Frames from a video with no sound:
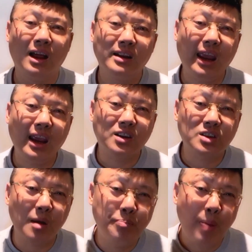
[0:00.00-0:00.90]
那个
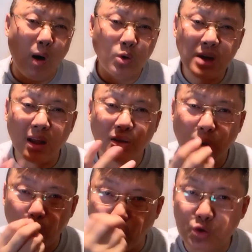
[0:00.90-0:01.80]
车报站
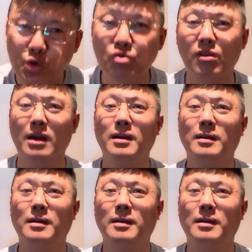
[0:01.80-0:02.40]
都有中文。